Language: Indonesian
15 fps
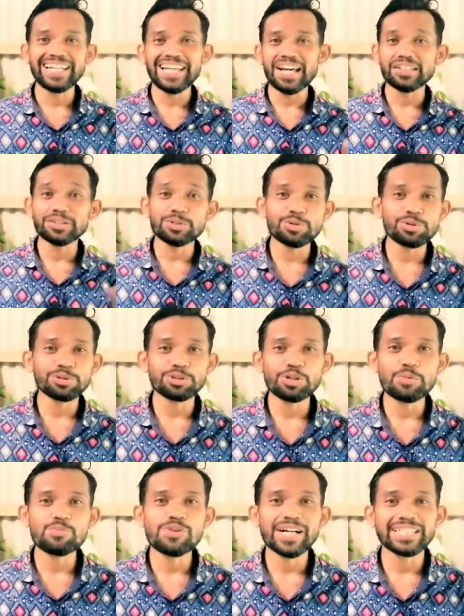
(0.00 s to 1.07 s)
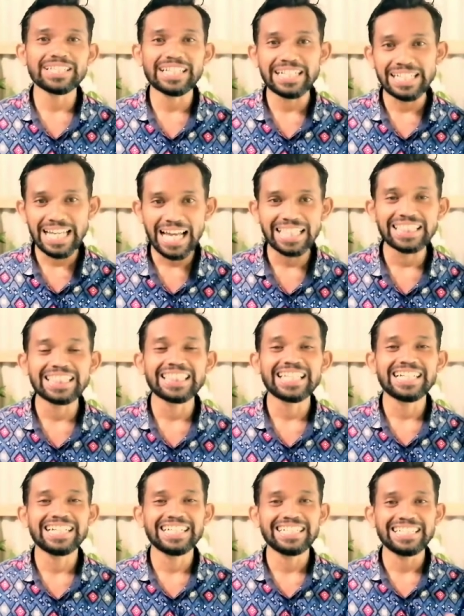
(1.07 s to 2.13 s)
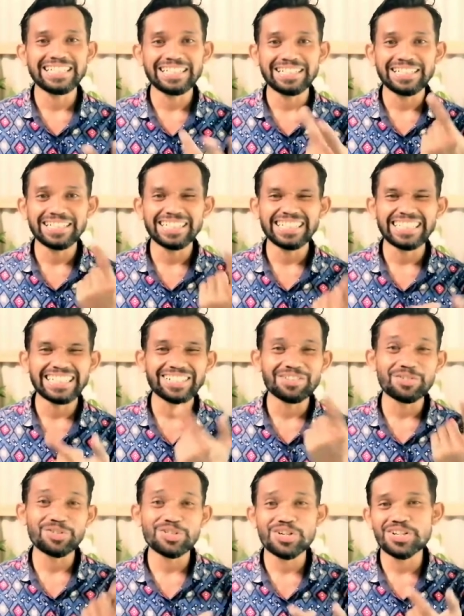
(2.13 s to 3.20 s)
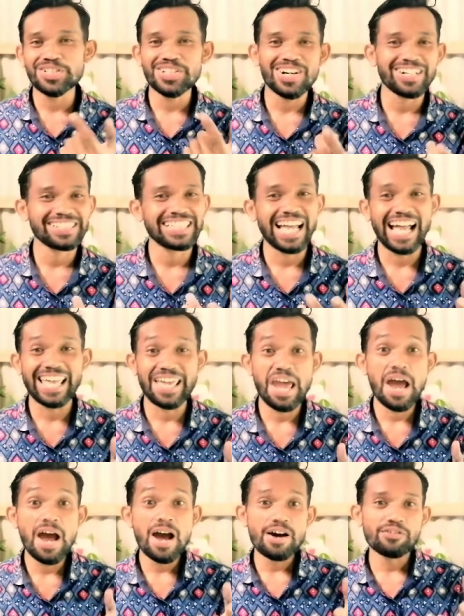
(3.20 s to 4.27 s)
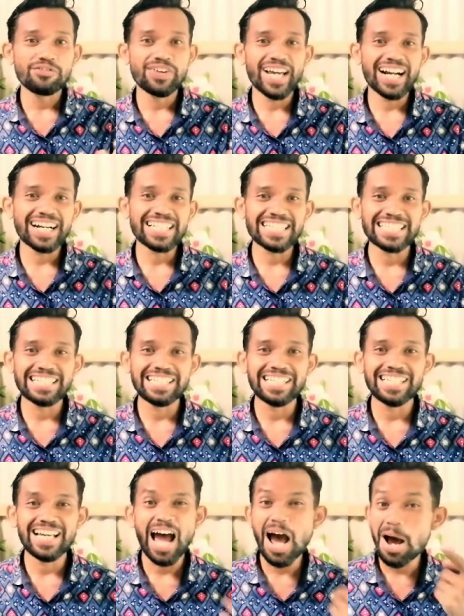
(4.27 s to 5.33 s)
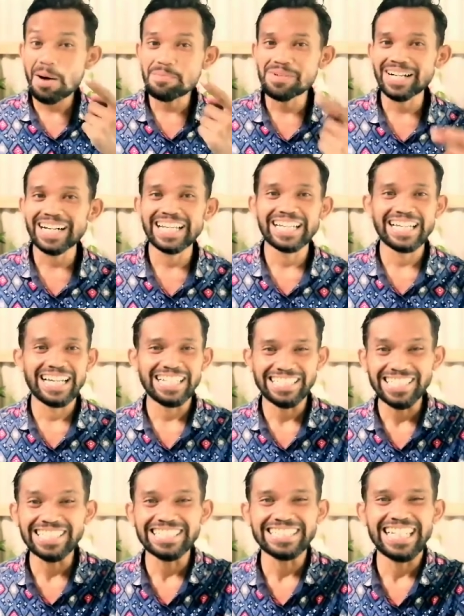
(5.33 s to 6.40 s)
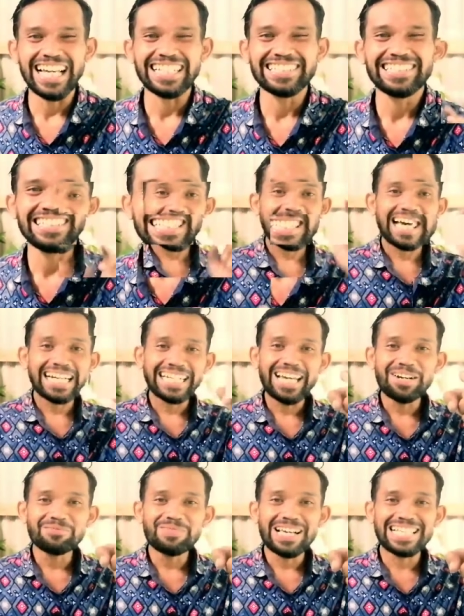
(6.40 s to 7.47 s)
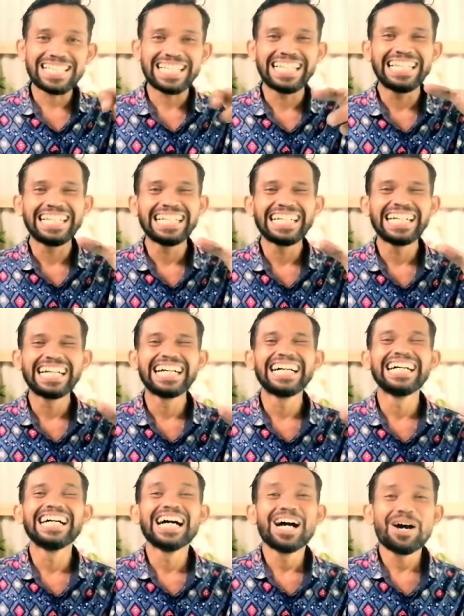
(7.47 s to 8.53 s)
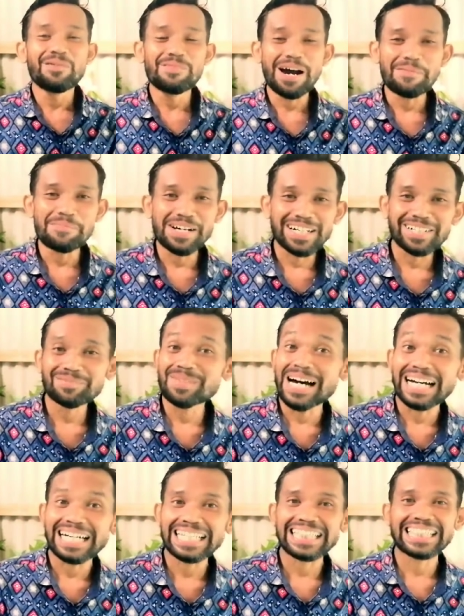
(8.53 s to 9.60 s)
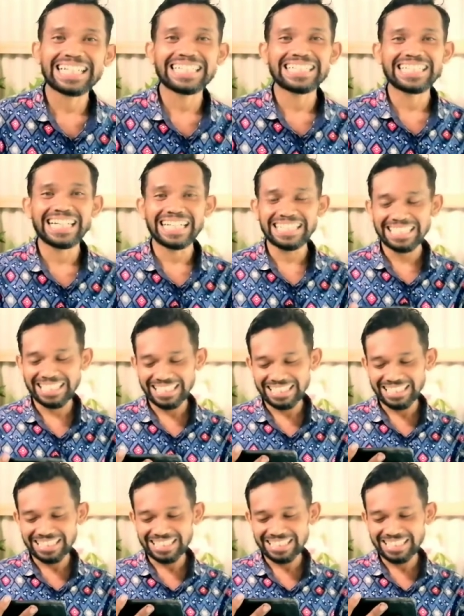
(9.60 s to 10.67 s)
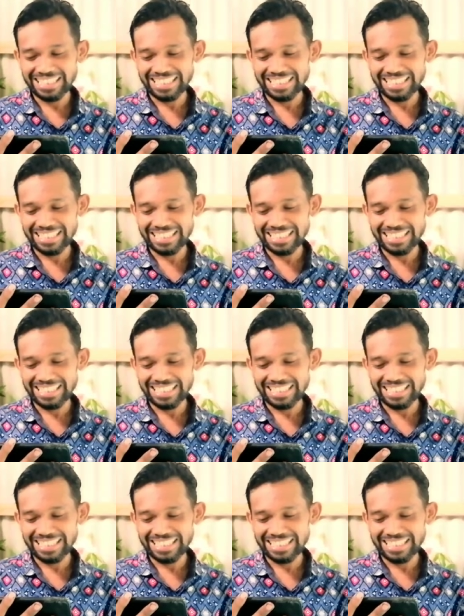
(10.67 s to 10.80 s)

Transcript: lihat YouTube buat ngelihat uh, coach coach Hotahe versi mereka. Ya langsung saja ya pasti baper banget dengan uh,